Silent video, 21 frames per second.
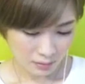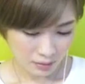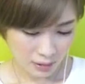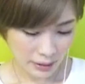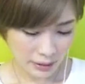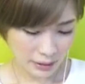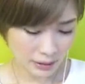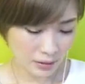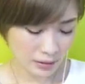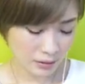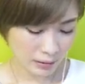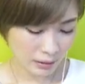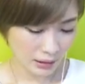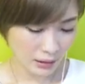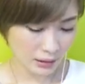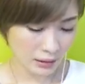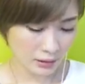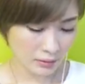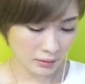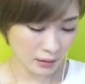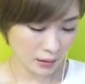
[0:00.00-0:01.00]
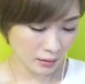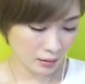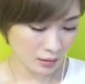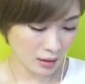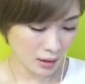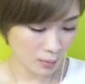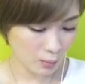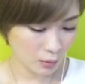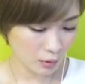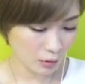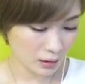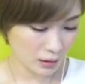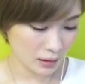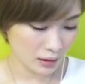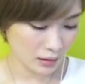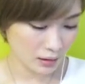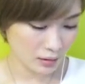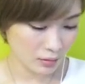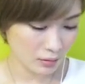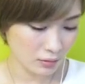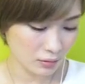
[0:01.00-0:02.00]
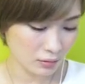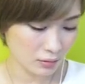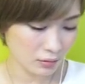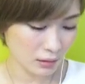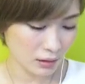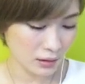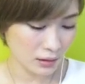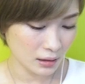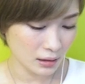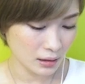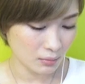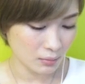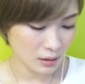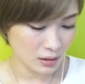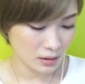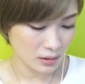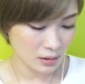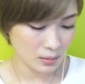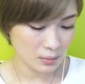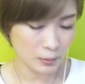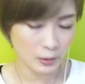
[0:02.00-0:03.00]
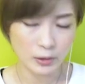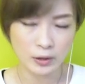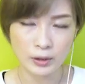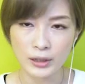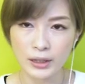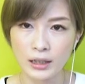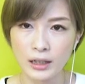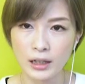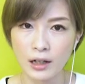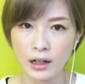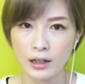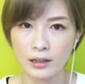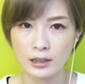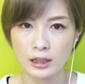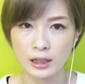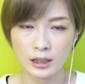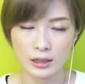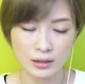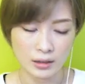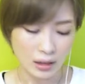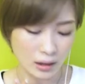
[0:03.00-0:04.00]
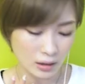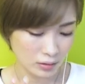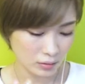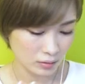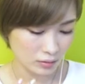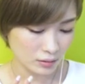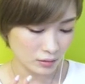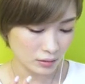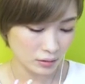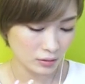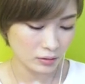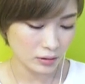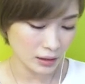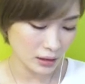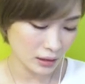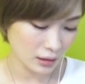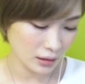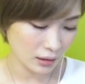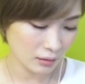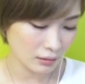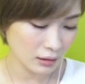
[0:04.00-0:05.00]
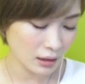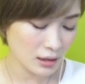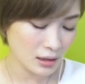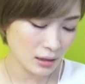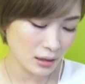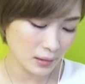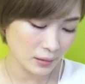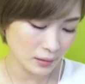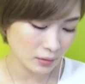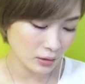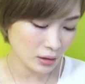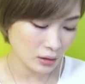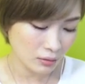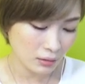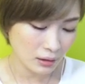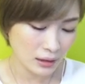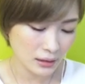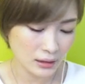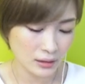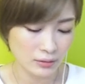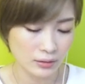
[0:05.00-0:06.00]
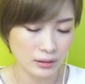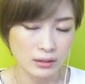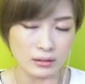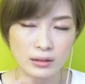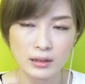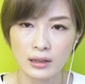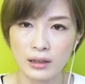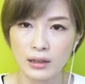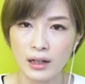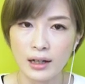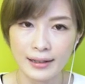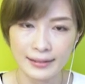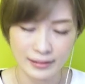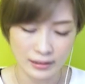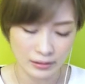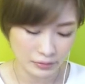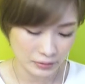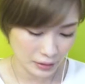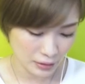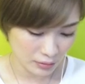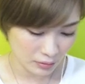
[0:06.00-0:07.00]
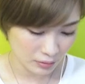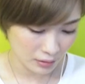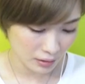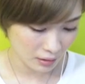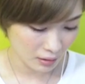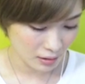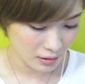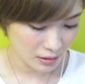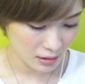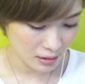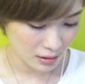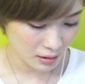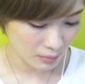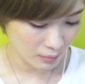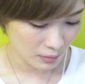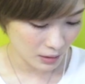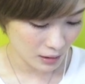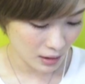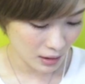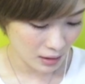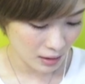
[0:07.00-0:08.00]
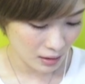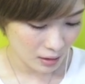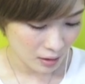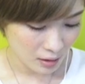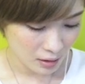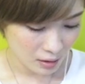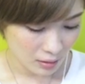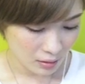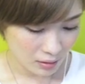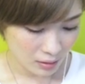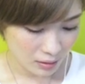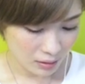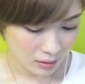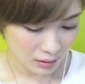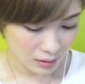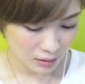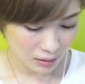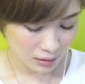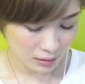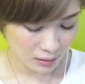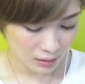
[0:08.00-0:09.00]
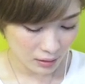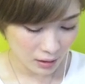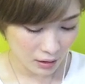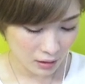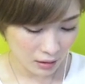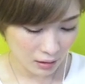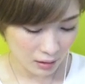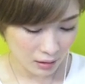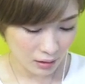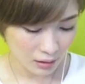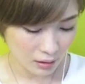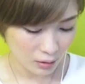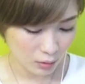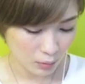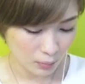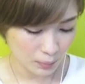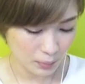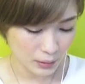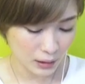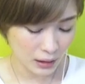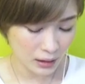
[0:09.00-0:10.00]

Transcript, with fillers: はい、というわけで、フレンドさんもお借りすることができます。自分のキャラがね、一人いなくなっちゃった時とかにフレンドさんが入ってくれるような感じになりますね。はい。で、ブ